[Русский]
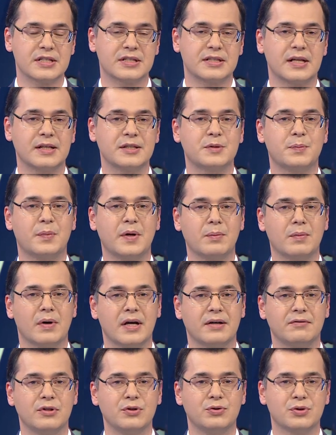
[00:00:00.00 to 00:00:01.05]
состоялась
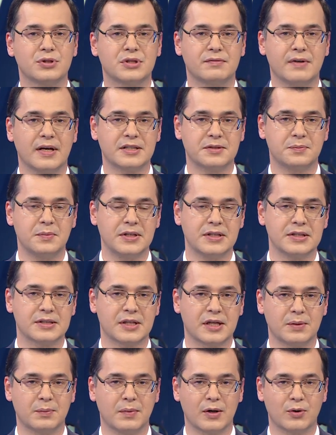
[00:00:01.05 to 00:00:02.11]
прямая видеосвязь
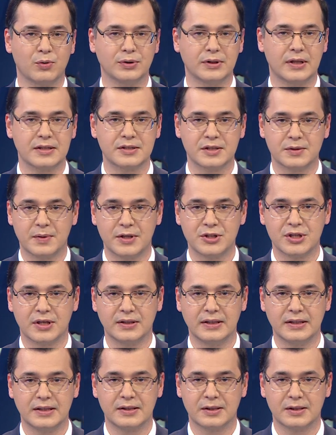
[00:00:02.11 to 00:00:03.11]
министра обороны Азербайджана,